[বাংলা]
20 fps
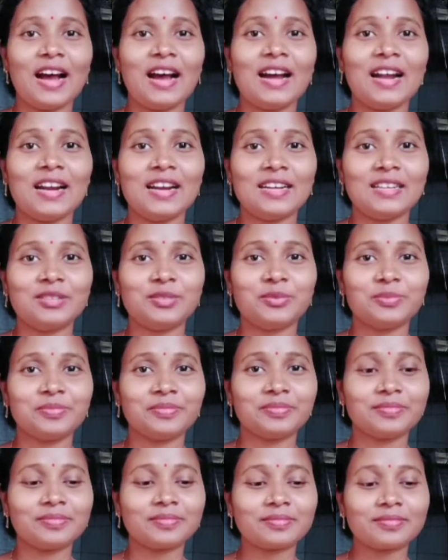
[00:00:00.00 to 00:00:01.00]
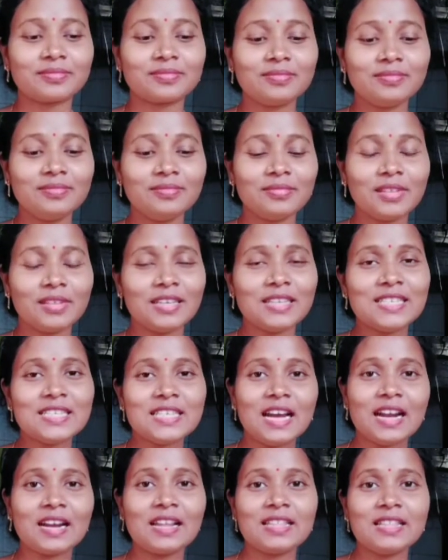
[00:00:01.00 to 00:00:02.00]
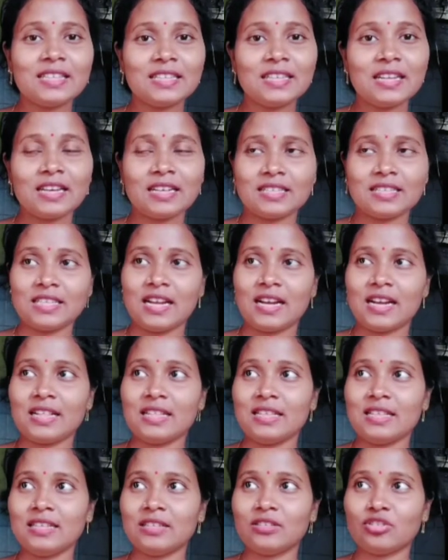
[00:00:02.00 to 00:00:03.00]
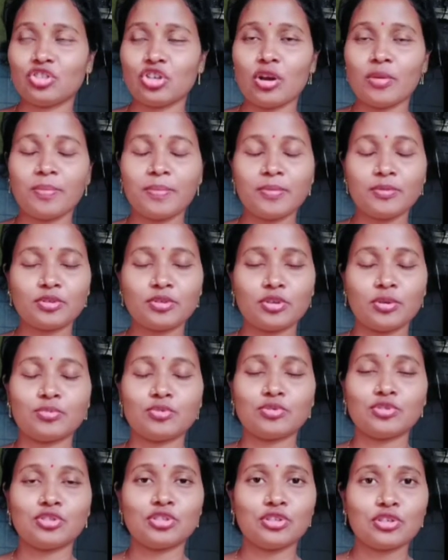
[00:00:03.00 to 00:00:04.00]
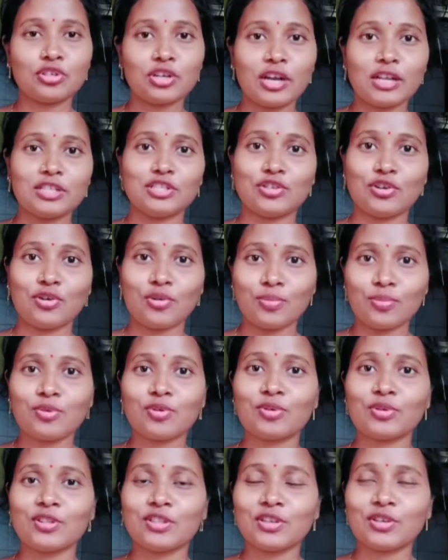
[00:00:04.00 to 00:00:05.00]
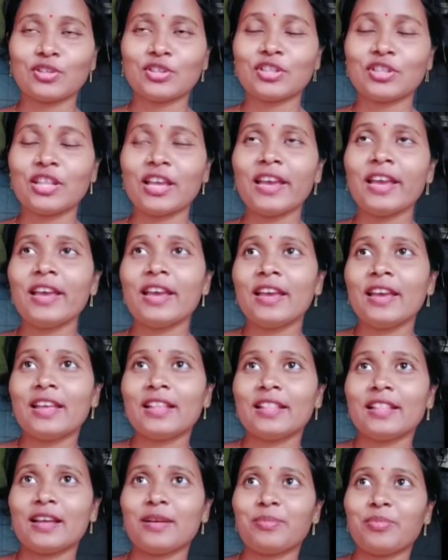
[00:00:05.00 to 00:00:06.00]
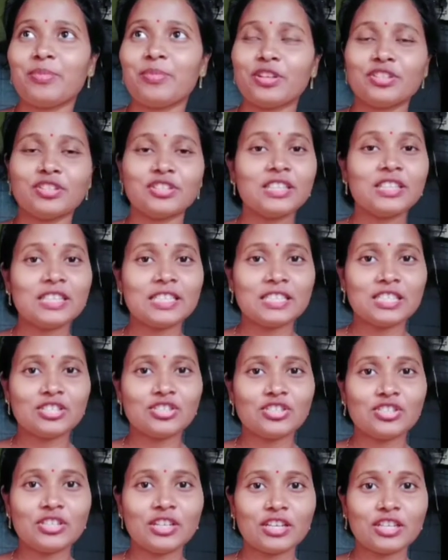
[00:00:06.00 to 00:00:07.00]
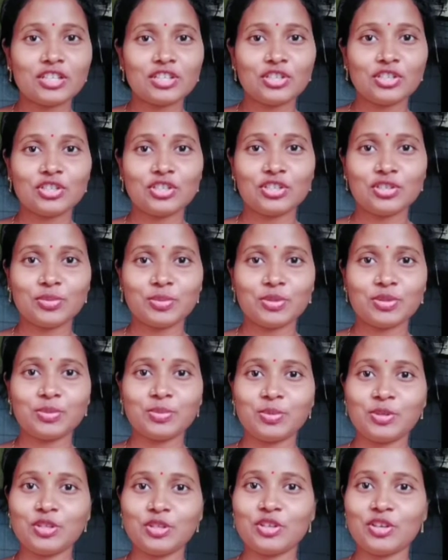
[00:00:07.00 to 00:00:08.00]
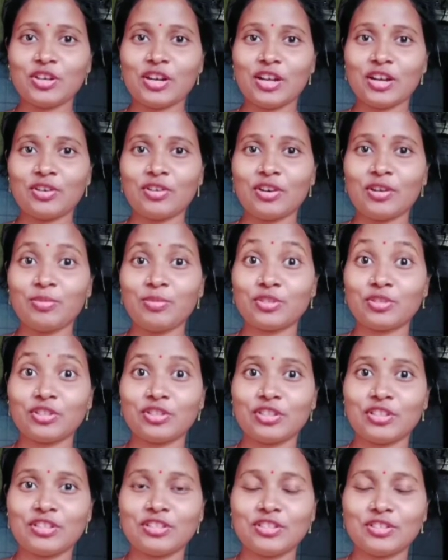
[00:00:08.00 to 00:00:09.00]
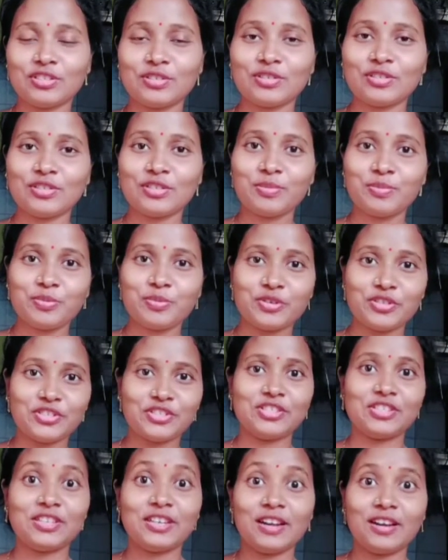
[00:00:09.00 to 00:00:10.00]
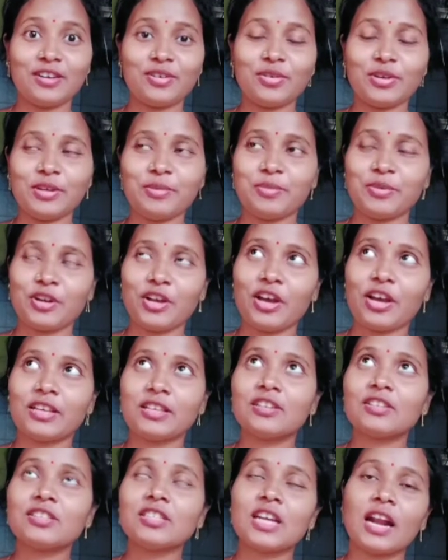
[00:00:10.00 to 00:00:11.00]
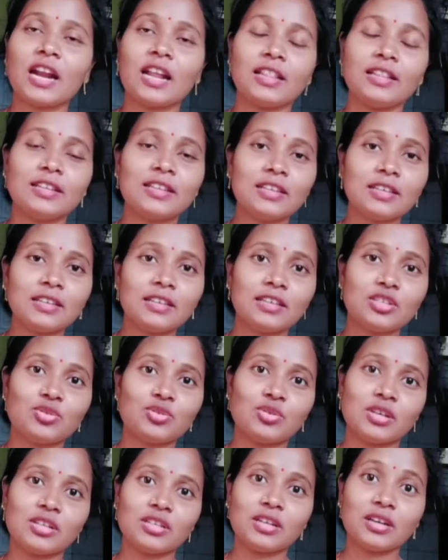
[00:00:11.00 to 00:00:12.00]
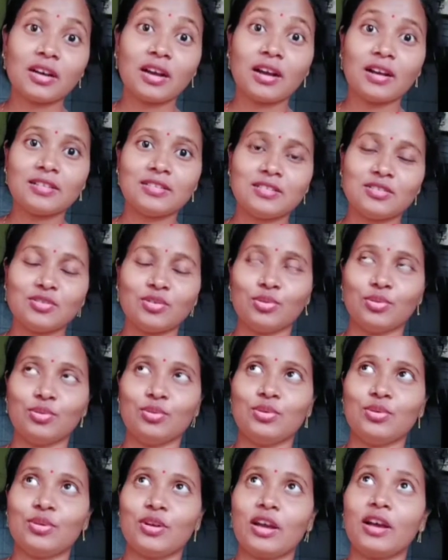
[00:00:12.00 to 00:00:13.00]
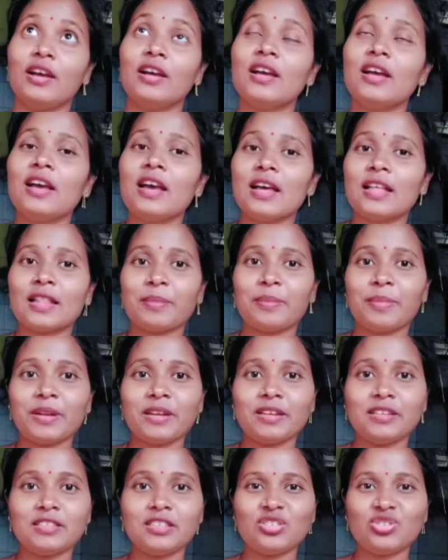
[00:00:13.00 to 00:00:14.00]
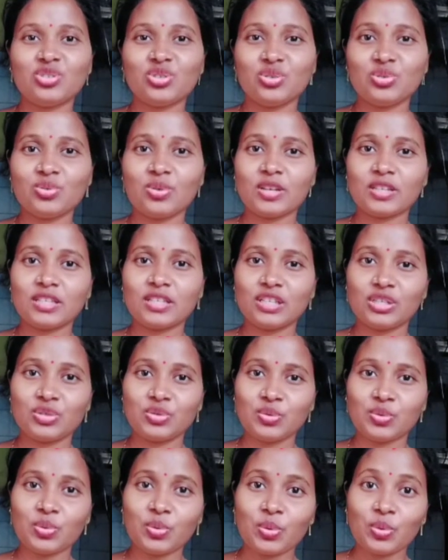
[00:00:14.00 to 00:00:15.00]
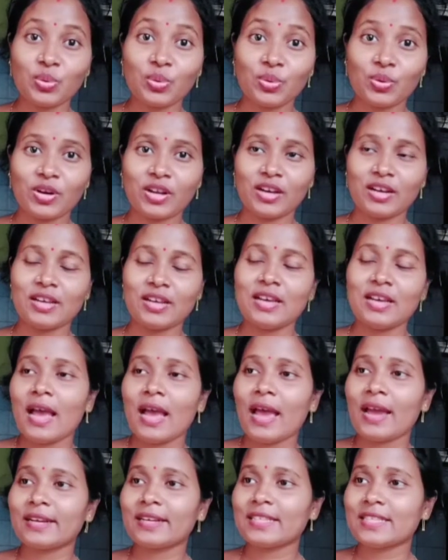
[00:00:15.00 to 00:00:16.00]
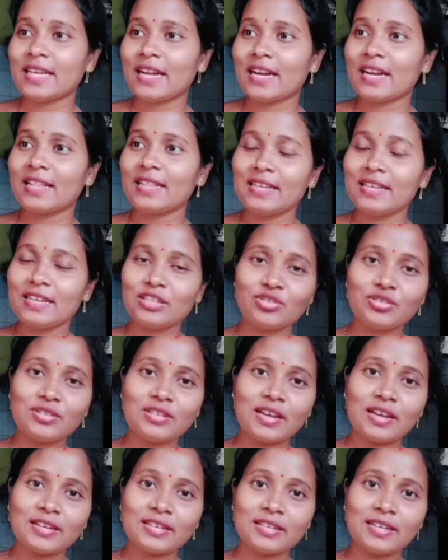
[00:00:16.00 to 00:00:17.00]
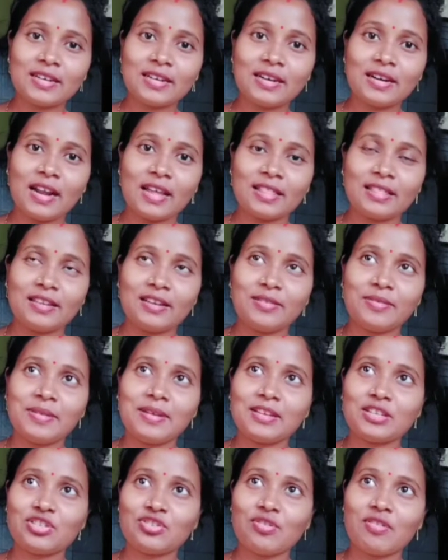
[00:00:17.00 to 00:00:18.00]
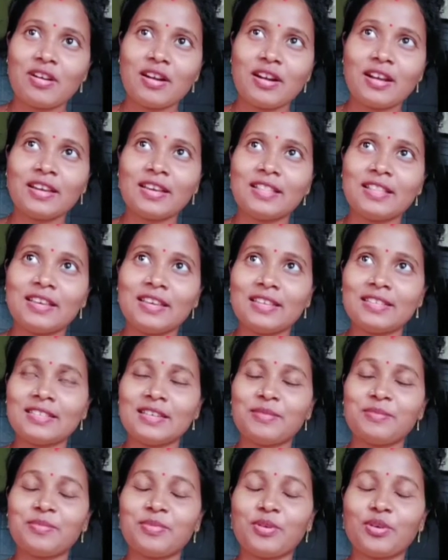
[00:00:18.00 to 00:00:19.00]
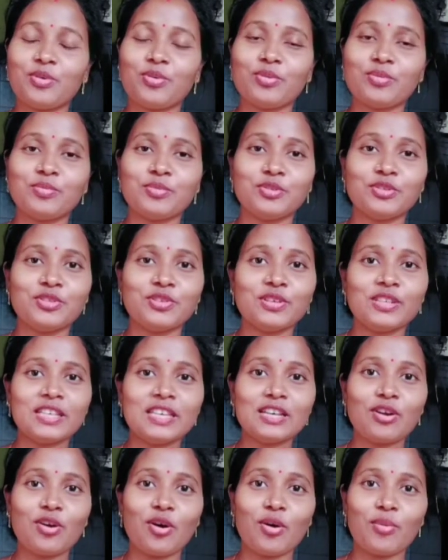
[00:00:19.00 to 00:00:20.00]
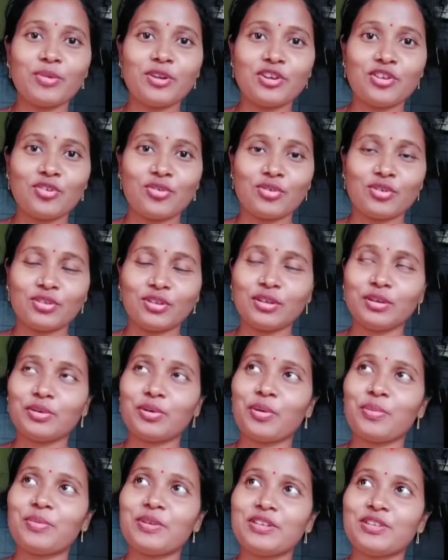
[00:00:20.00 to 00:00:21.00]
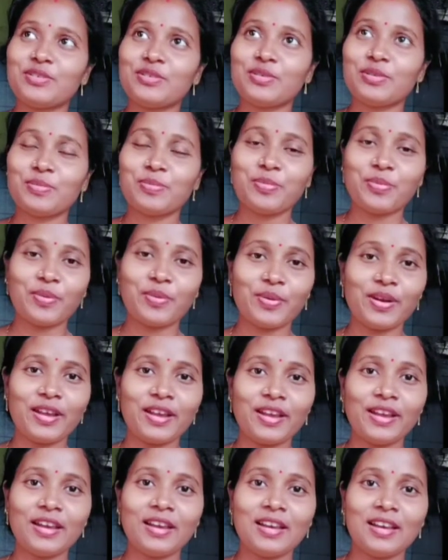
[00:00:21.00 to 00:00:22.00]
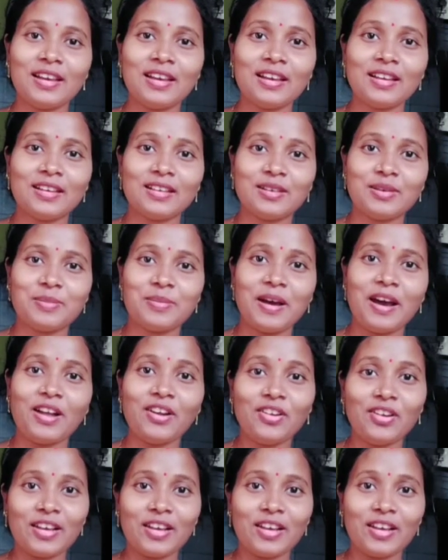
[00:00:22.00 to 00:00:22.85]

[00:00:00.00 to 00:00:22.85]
আর সারাদিন না সারাদিন সব সমস্ত কাজকর্ম করতে করতে তারপরে যদি নিজের জন্য একটা ছোট্ট মতন ভিডিও না করে বন্ধুদের জন্য যদি পোস্ট না করি মনে হয় যেন সারাদিনে কিছু একটা কাজ হলো না তারপরে নিজের জন্য একটা কিছু হলো না একটা সারাদিনে যদি একটা রাত্রিবেলা শোয়ার আগে দেখি যে কোন বন্ধু কি কমেন্ট করলো কমেন্টগুলো পড়ে ভালো